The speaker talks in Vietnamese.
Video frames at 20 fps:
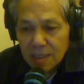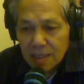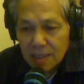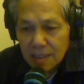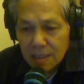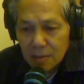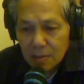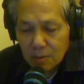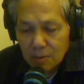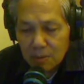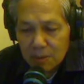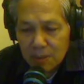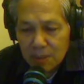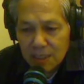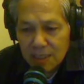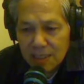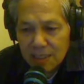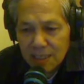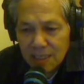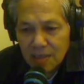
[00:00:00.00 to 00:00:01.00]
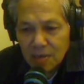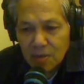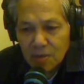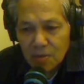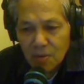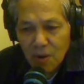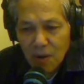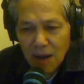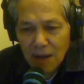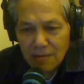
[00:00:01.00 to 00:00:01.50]
thì cuộc biểu tình rất là ôn
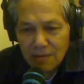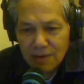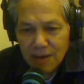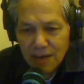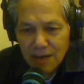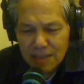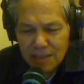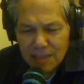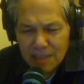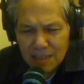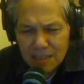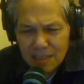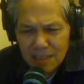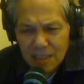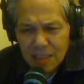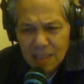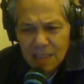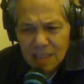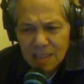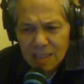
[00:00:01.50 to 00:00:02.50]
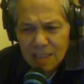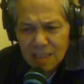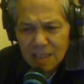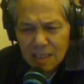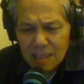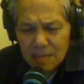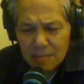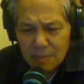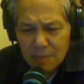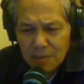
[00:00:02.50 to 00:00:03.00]
hòa và trật tự
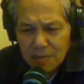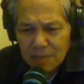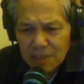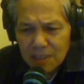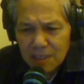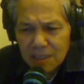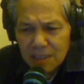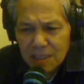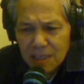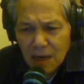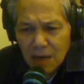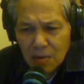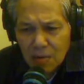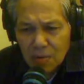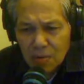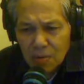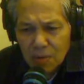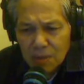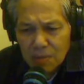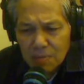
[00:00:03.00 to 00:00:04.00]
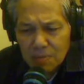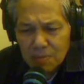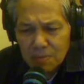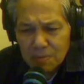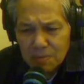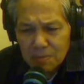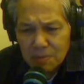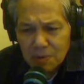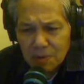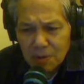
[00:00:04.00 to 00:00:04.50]
bởi vì đứng đầu cái
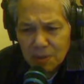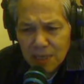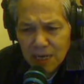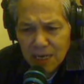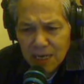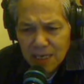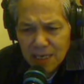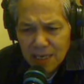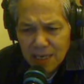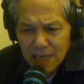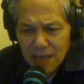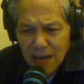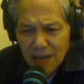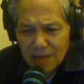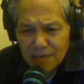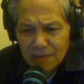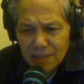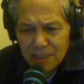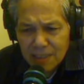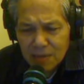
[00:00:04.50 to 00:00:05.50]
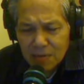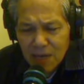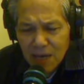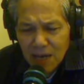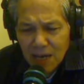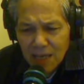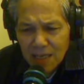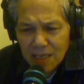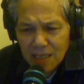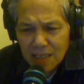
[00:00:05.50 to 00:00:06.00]
cuộc này là hai vị thiếu
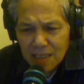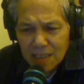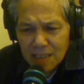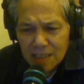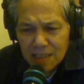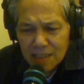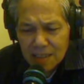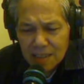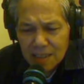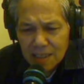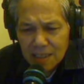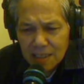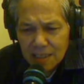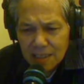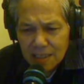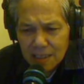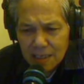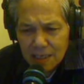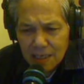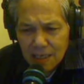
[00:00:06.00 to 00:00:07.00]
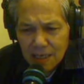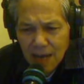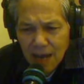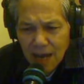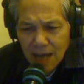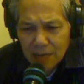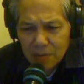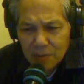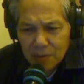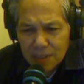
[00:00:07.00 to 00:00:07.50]
tá tức là
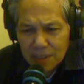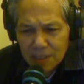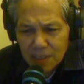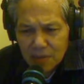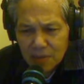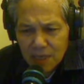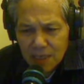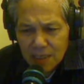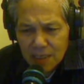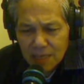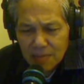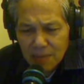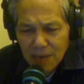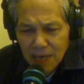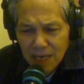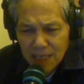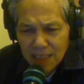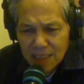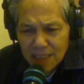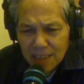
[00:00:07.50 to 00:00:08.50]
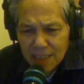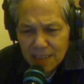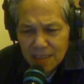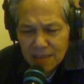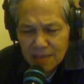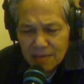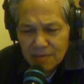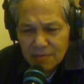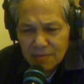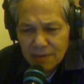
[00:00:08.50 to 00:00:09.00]
hải quân thiếu tá Trần Bại
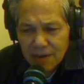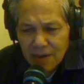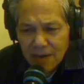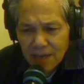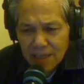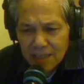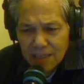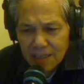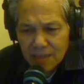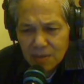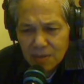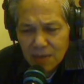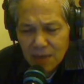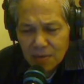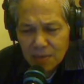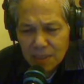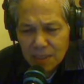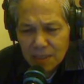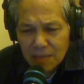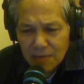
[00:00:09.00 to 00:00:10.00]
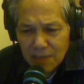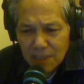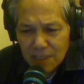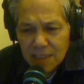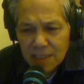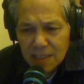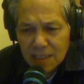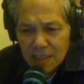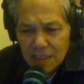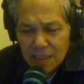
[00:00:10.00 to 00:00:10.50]
và thiếu tá Nguyễn Thị Vân
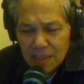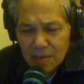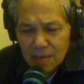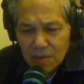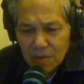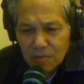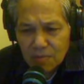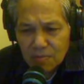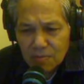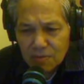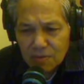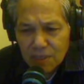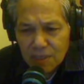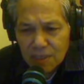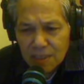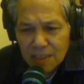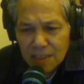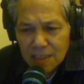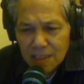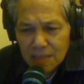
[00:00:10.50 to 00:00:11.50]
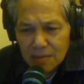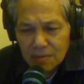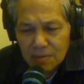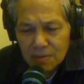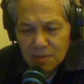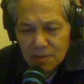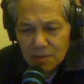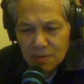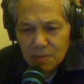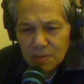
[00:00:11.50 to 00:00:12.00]
cùng với cựu
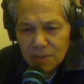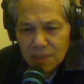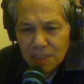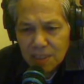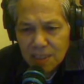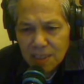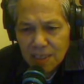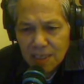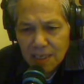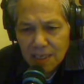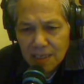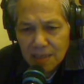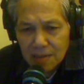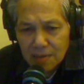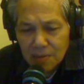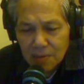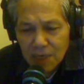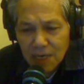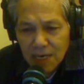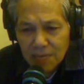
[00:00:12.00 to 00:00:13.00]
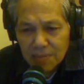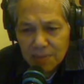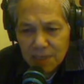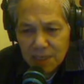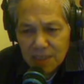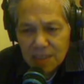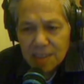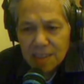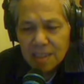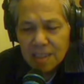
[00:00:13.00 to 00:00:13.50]
trung úy uh, Nguyễn Lam Sơn